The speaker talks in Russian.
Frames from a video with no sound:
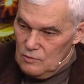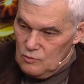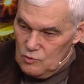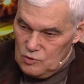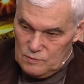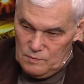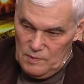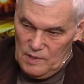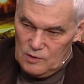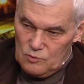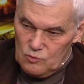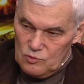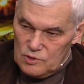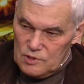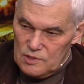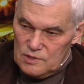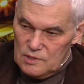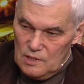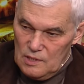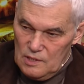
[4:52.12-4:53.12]
Но с моей
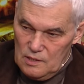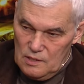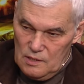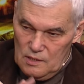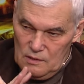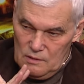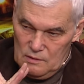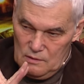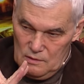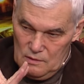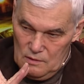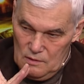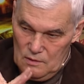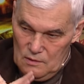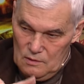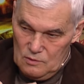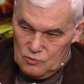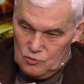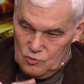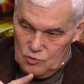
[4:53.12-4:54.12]
точки зрения,
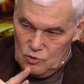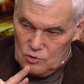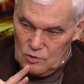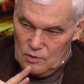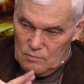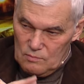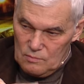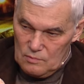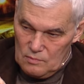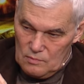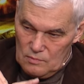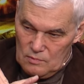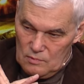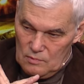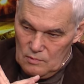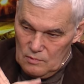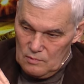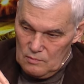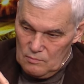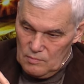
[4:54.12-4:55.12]
с учетом э,
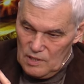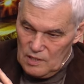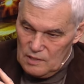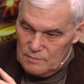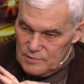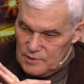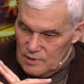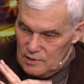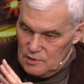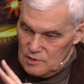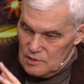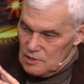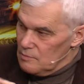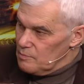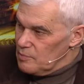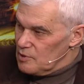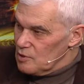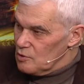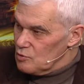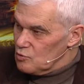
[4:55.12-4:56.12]
морально-психологической
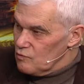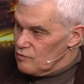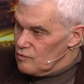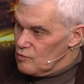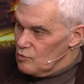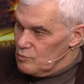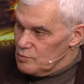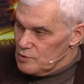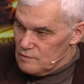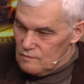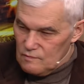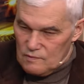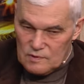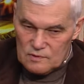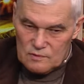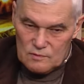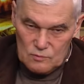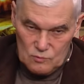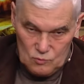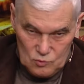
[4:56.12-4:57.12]
подготовки
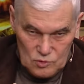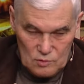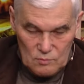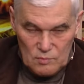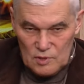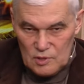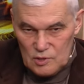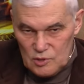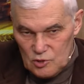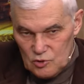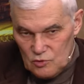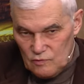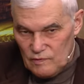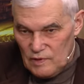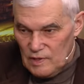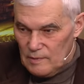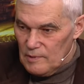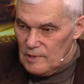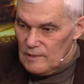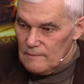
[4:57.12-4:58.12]
общества нужно было еще
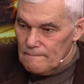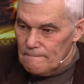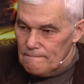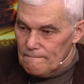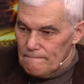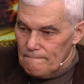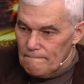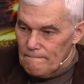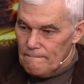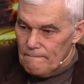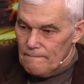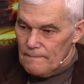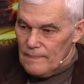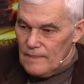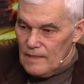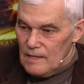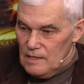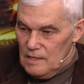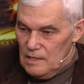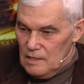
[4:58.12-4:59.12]
время.
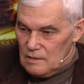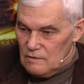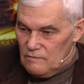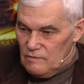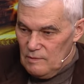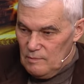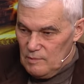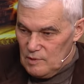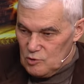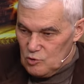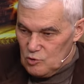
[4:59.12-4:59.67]
И это время